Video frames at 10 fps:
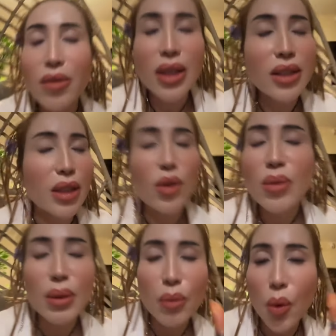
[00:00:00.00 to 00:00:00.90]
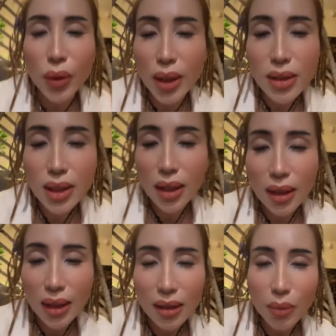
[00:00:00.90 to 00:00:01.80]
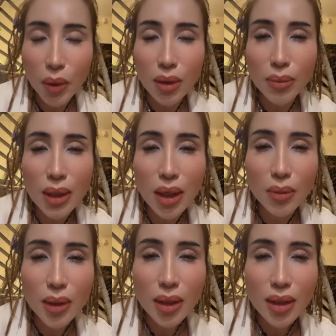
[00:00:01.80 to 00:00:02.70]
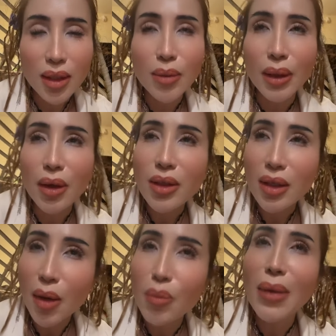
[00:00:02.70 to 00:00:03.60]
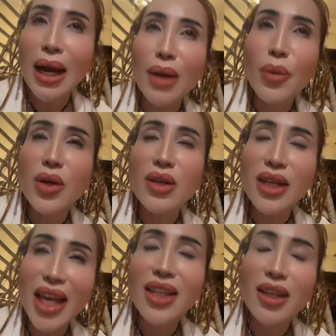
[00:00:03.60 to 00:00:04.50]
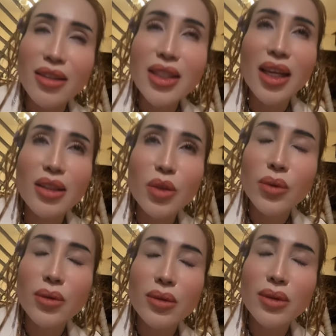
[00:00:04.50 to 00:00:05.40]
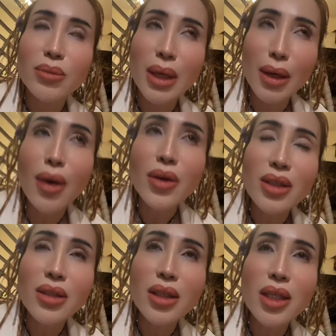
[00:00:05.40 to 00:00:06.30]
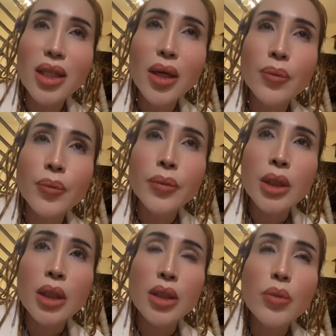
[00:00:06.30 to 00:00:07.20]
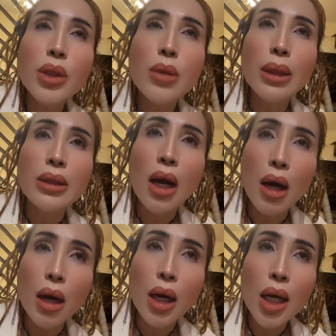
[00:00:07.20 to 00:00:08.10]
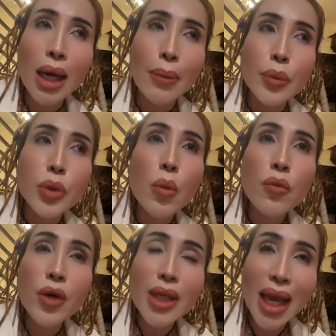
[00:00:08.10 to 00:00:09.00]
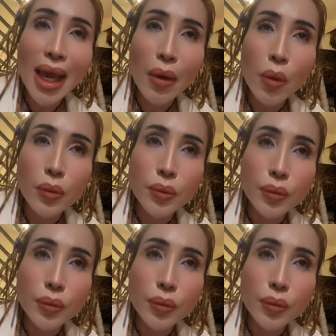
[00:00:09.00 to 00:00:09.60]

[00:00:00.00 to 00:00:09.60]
chứ không phải là chuyện của mình buồn gì hết trơn á mọi người biết không nhưng mà nói cho công bằng á mọi người nghe thử nè tôi mình nói thử có lý không giống như mà thợ làm chung với nhau